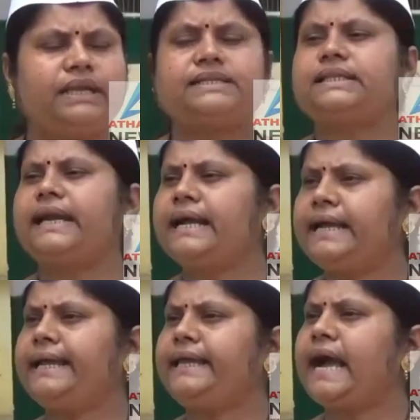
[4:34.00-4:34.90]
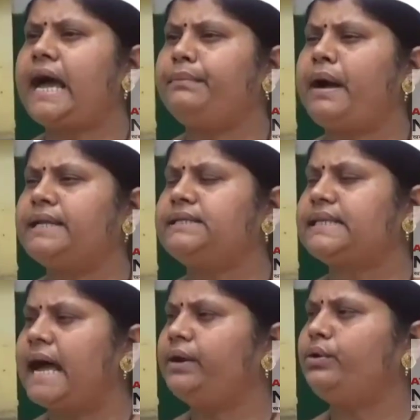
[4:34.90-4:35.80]
इस तिरंगे की आन बान
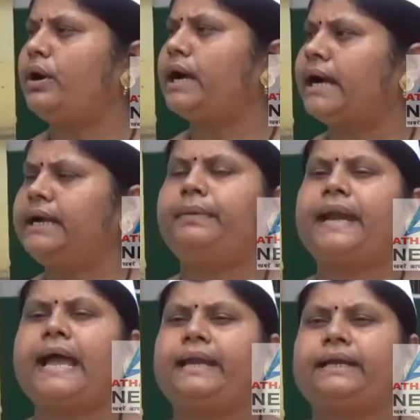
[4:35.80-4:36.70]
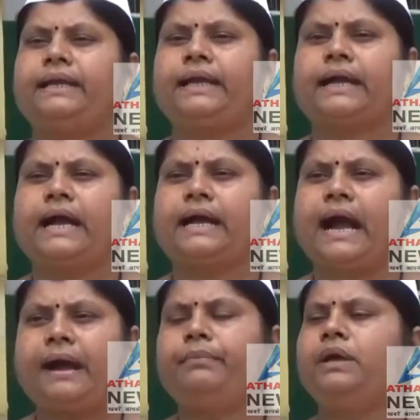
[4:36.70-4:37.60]
शान को अखंड बनाए रखने का
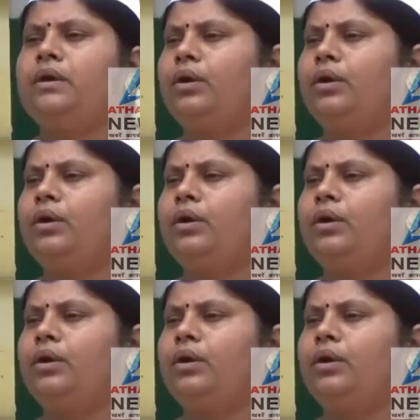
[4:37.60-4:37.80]
काम